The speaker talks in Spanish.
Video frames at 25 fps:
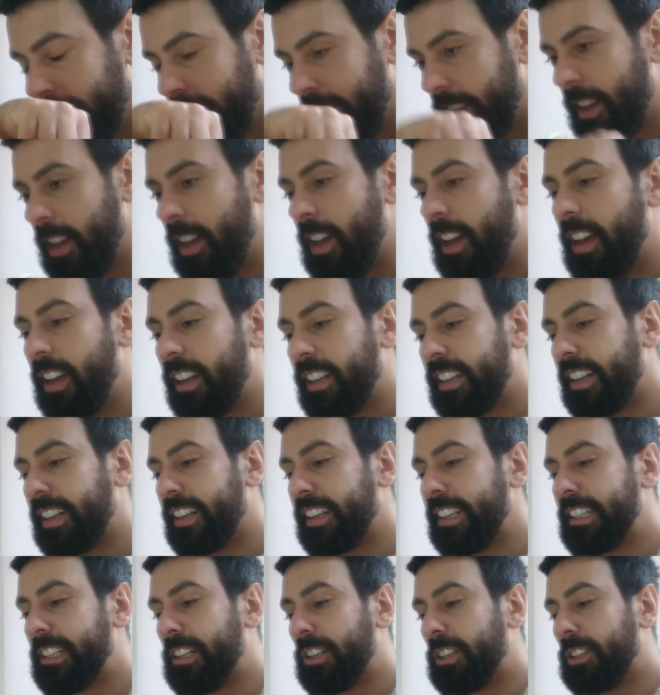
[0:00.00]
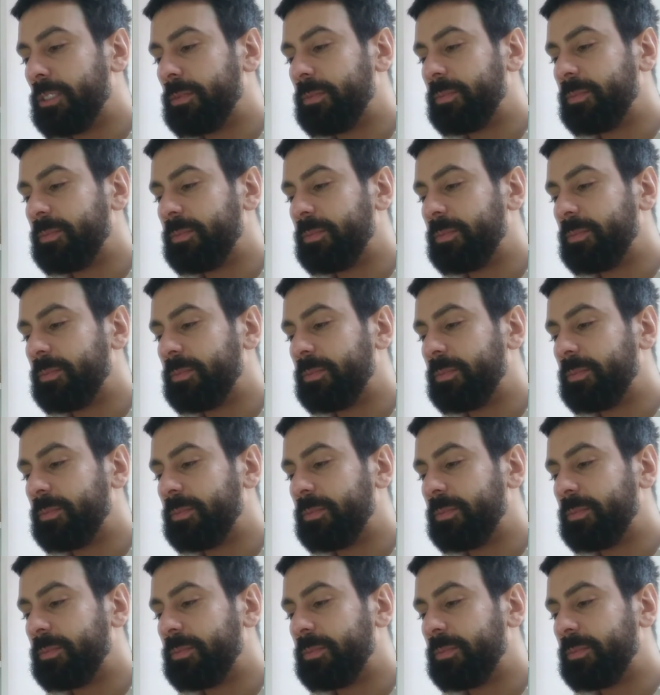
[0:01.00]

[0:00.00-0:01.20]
Ah, qué rico.